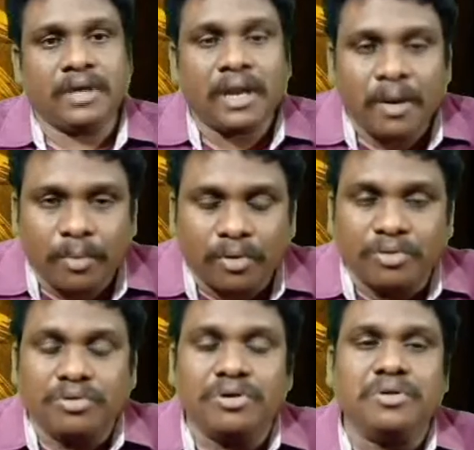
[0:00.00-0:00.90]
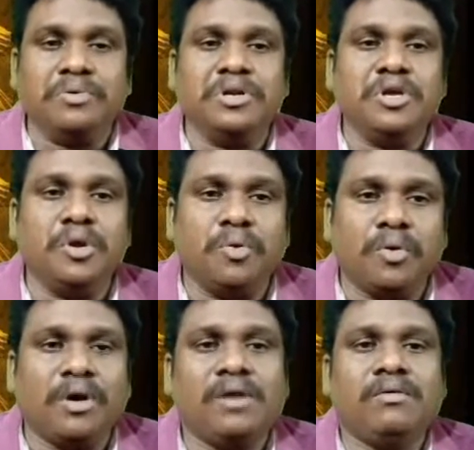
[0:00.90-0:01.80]
ఎలా మురుగుతున్నటువంటి ఈ
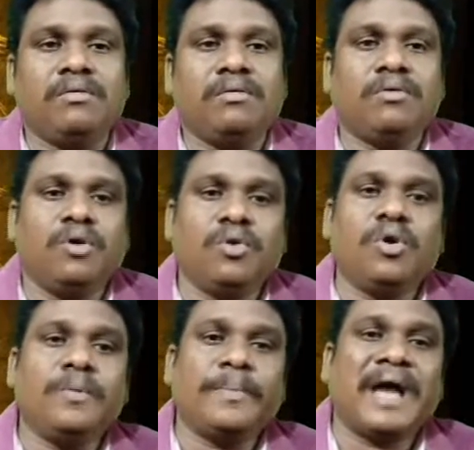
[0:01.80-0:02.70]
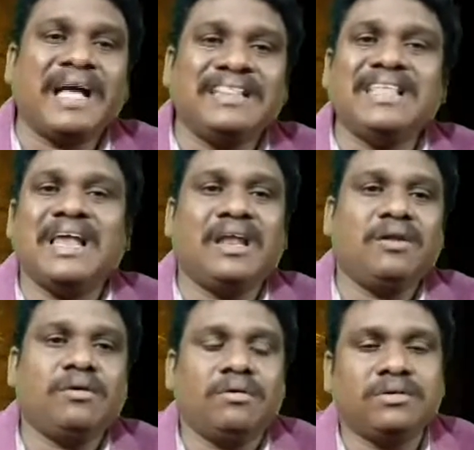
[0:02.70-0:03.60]
కుక్కలు కొన్ని కొన్ని
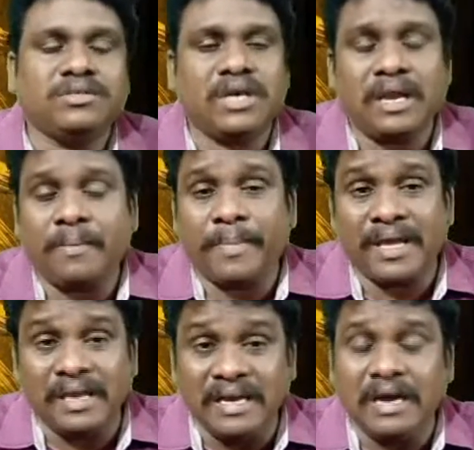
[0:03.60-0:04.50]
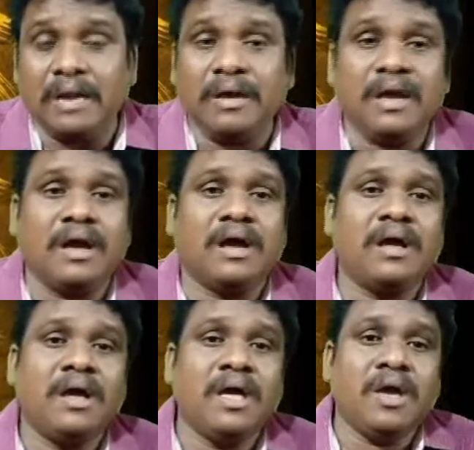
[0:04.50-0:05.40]
ప్రాంతాలలో చాలా భయంకరంగా
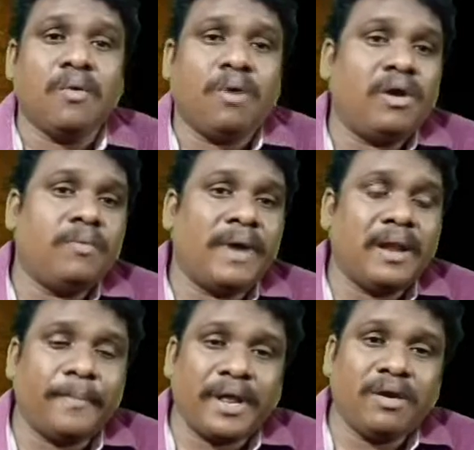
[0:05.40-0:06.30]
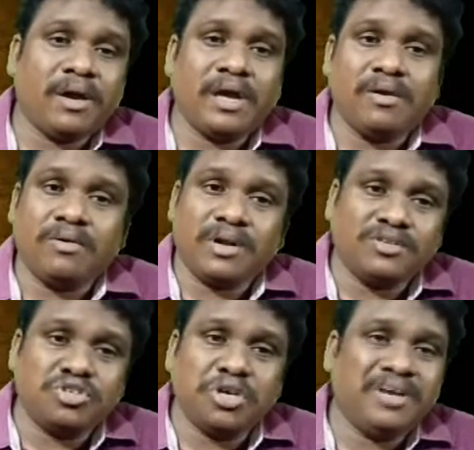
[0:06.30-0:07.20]
వాళ్ళు బల ప్రయోగాలు కూడా
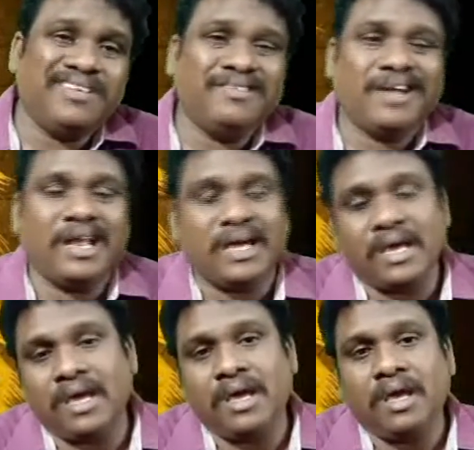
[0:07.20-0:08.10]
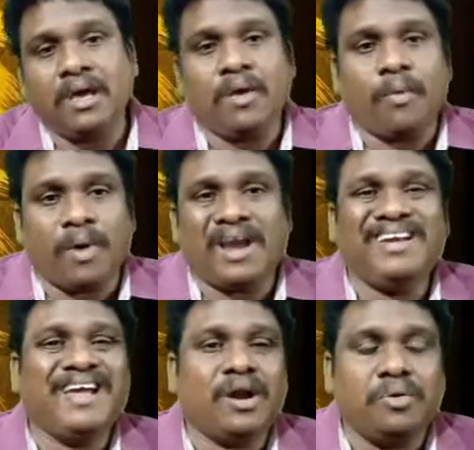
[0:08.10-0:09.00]
చేయడం అలాగే
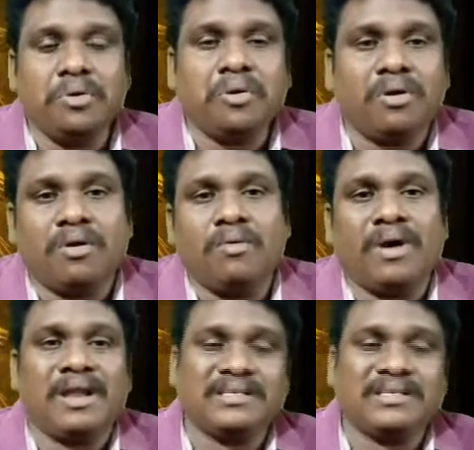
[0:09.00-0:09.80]
వాళ్ళని అడ్డుకోవడం వాళ్ళ